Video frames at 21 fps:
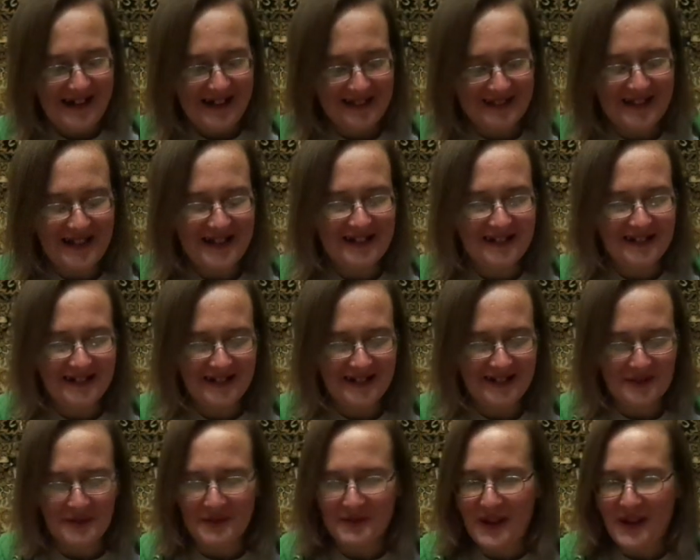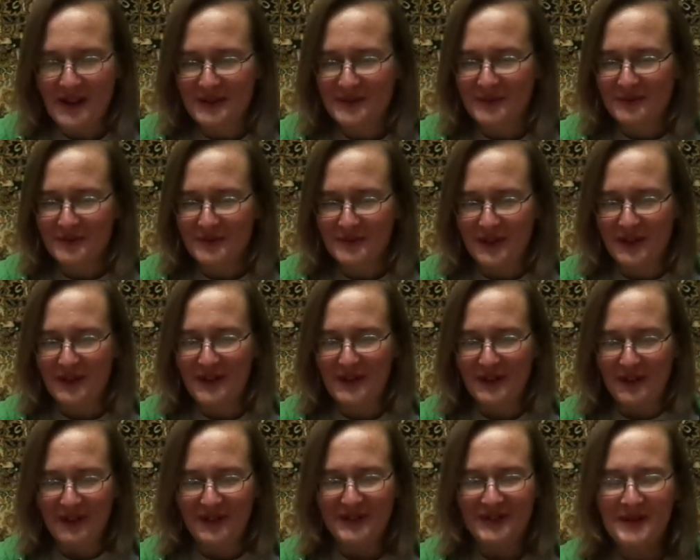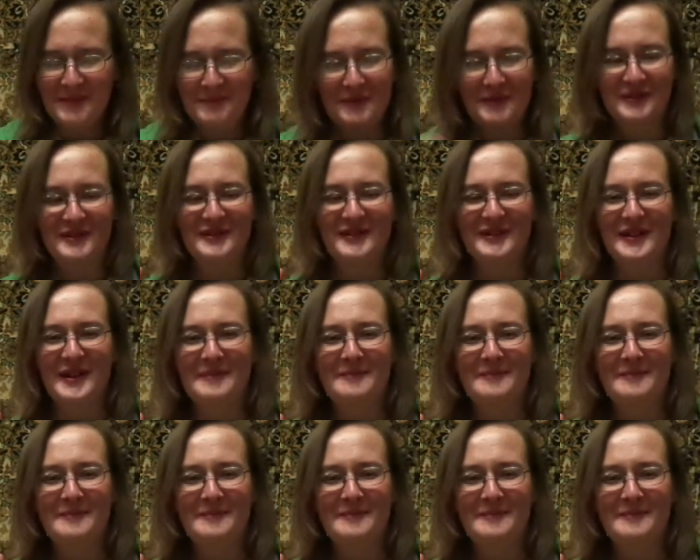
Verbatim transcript: Так как это у нас вроде как не пустые